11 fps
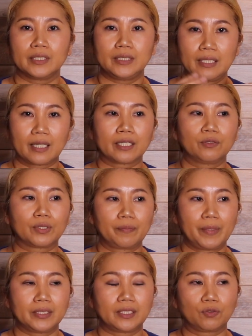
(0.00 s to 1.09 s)
家だけの
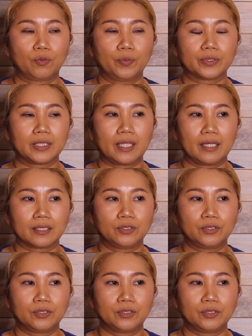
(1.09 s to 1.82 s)
ダメージだと思って